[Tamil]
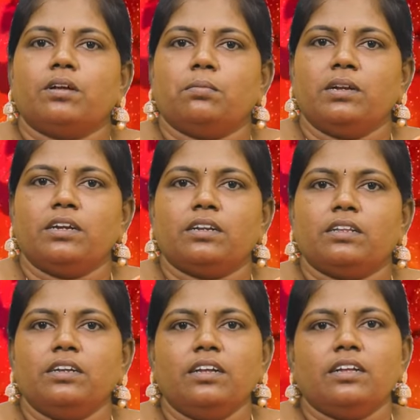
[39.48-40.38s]

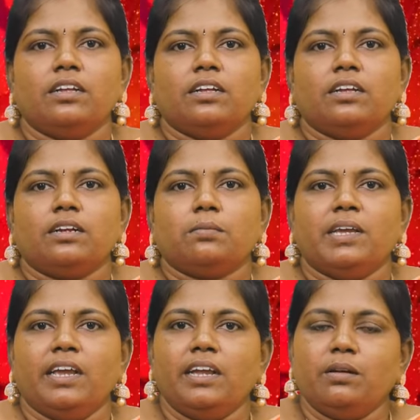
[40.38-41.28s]
அப்படின்றத நம்ம
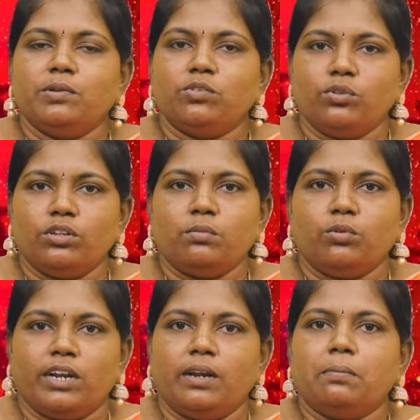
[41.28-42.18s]
ஏஎல்பி ஜோதிட
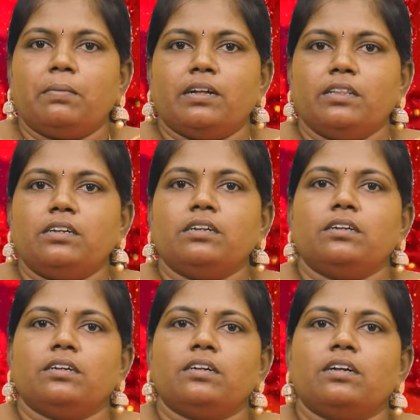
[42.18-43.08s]
முறையில் பார்த்துட்டு
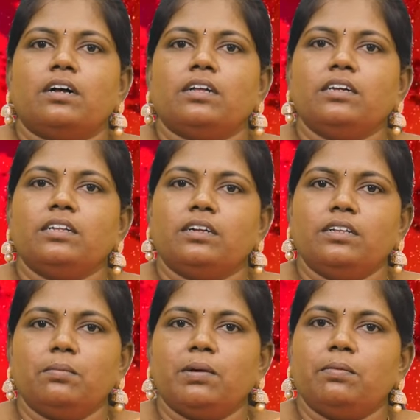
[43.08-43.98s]
அதுக்கு
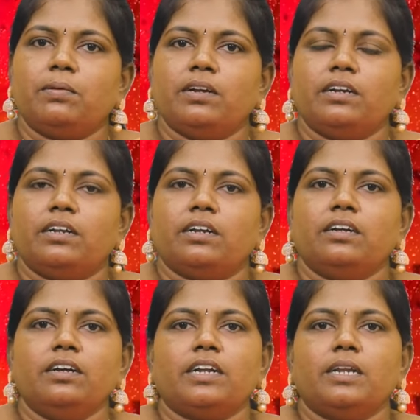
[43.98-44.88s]
தகுந்த மாதிரி
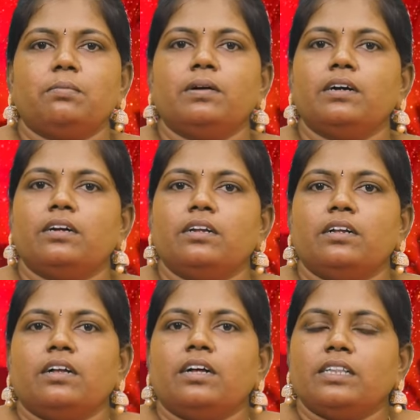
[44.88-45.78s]
பண்ணிட்டீங்கன்னா கண்டிப்பாக
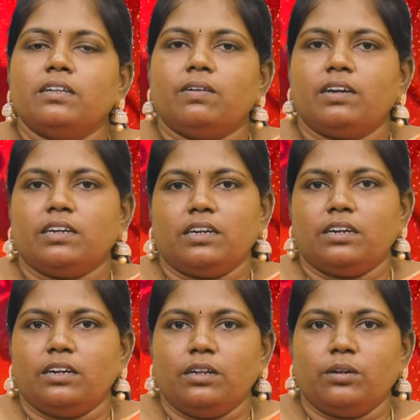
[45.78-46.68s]
அந்த வாழ்க்கை
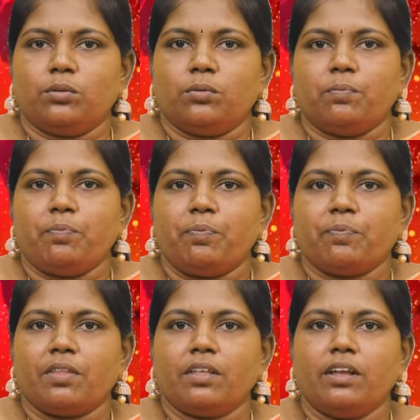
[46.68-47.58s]
நல்லா இருக்கும்
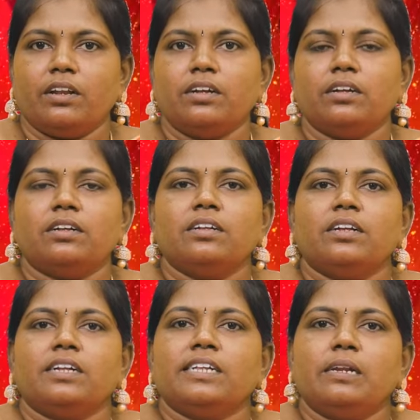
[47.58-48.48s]
ஏன்னா
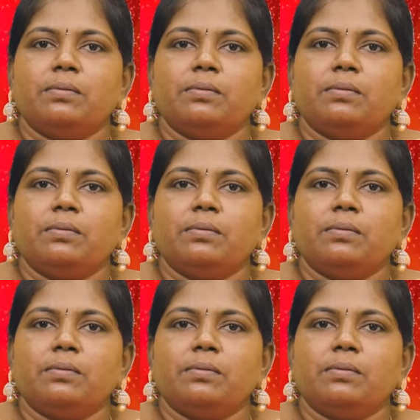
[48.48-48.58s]
சில